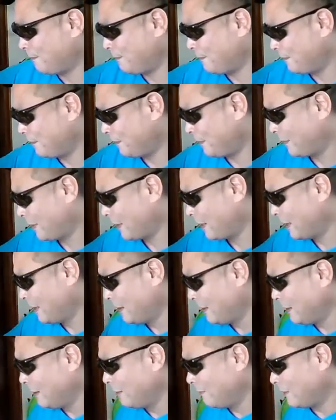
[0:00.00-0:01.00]
うん
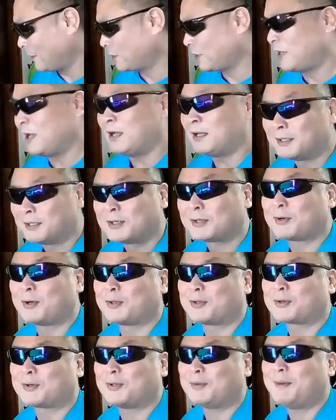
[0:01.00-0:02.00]
まあ、そのこ
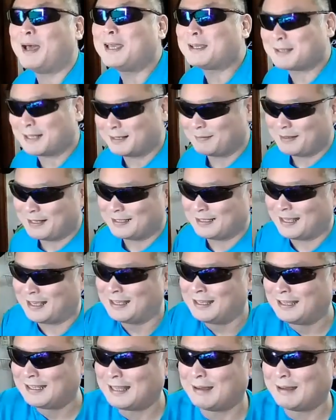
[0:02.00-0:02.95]
のこのマイクやる前にね、